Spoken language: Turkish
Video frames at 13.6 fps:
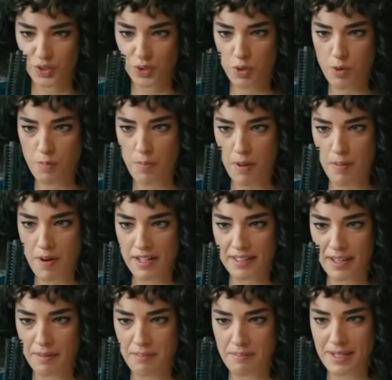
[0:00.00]
Çok baba
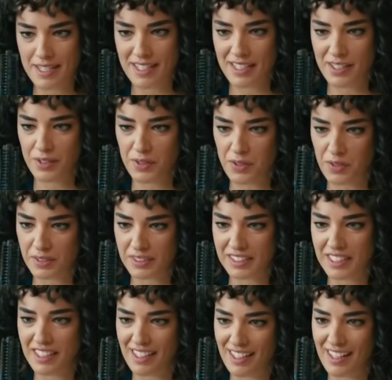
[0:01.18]
adam mı?
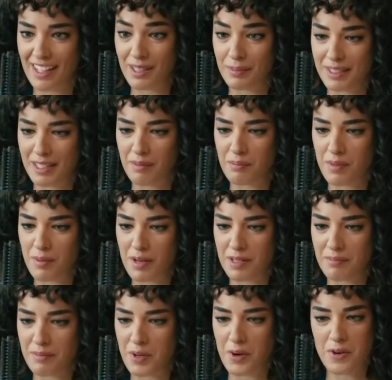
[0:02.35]
Yoksa harbiden
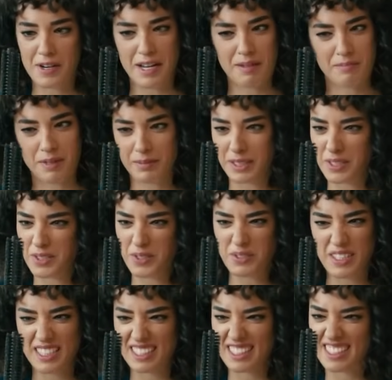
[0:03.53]
baban mı? Öğrenmemize
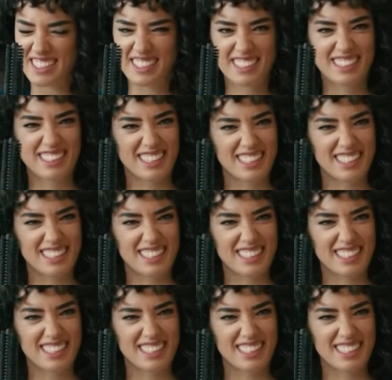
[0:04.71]
çok az kaldı